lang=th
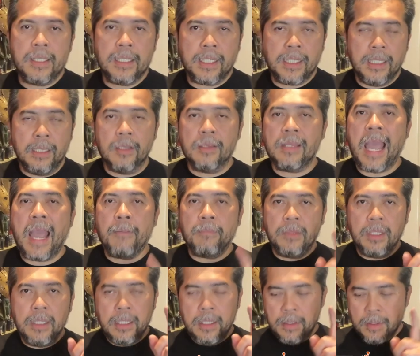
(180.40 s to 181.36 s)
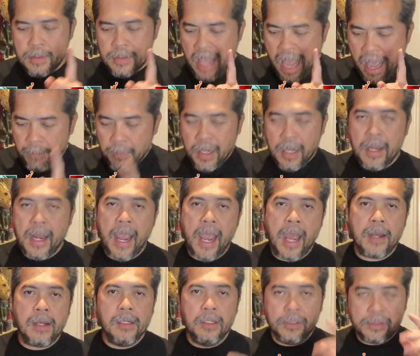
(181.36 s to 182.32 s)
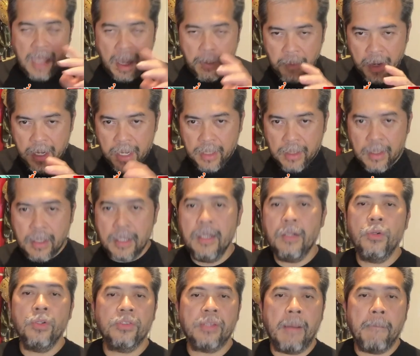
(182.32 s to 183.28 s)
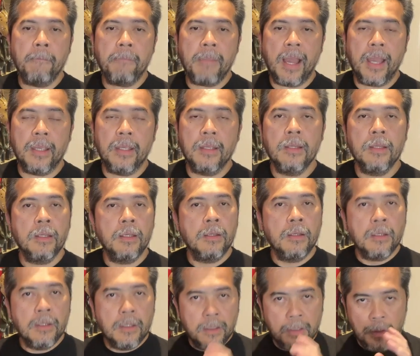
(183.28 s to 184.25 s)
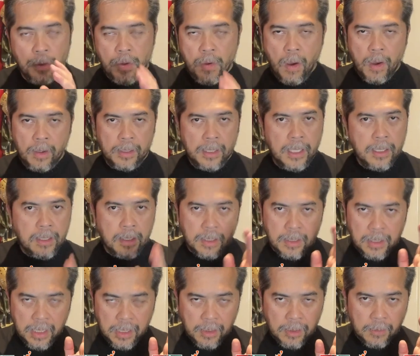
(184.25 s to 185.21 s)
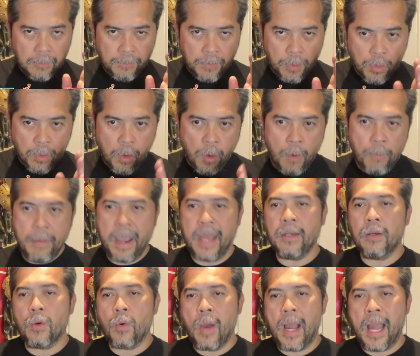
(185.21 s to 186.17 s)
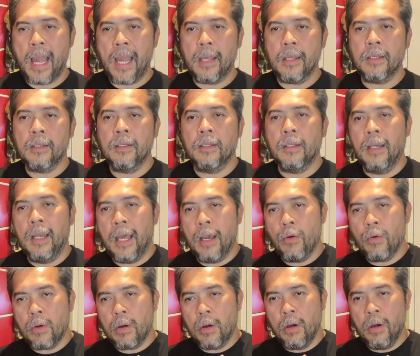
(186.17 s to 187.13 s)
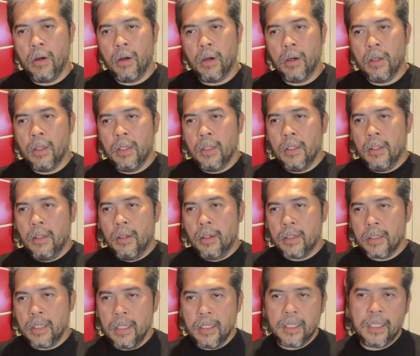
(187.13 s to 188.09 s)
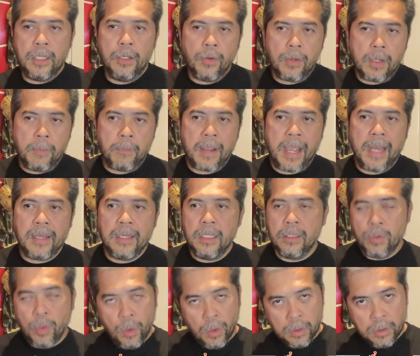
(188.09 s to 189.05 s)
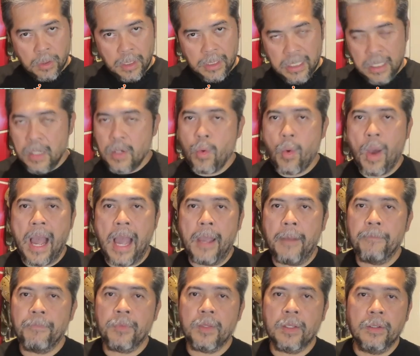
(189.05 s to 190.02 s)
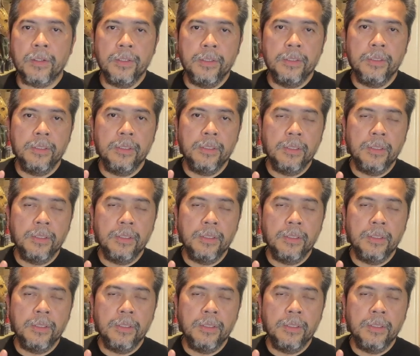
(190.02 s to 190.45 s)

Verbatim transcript: จะกินแต้มที่ 3 คะแนนหรือ 3 คะแนน ครึ่งด้วยซ้ำไป นิวยอร์กนั้นยิงฟิลโกแม่นกว่า แล้วก็เรื่องเกี่ยวกับการยิงโทษก็ดีกว่า คือ